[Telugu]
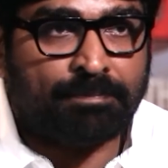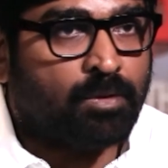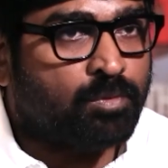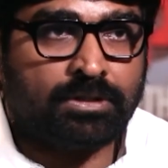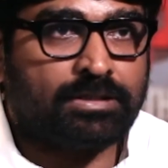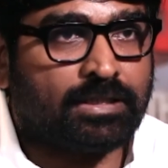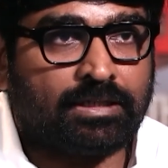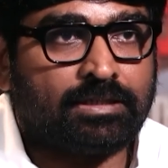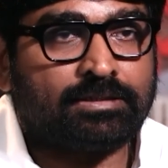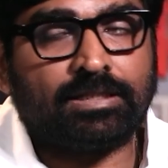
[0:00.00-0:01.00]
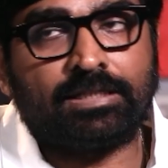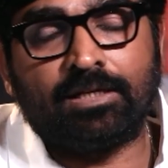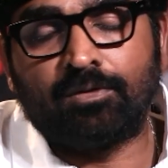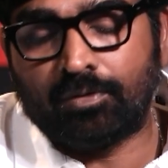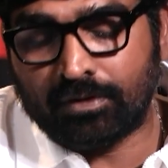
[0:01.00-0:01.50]
స్క్రిప్ట్లో ఉంది సార్ అది
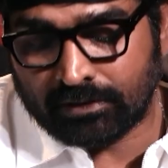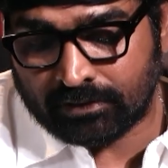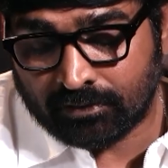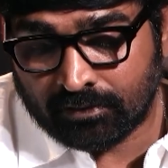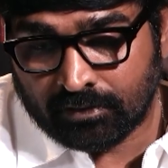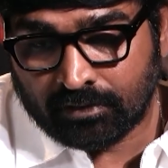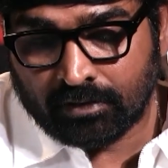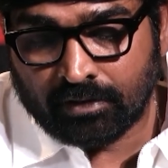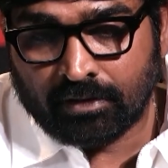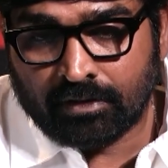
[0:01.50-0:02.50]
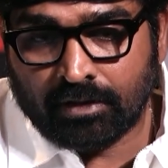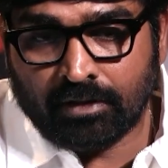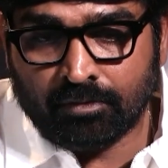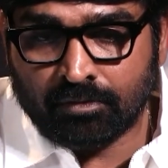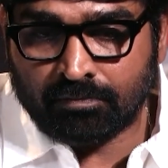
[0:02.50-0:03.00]
సెకండ్ ఓనర్స్
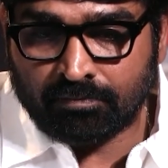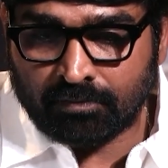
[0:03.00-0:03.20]
నేను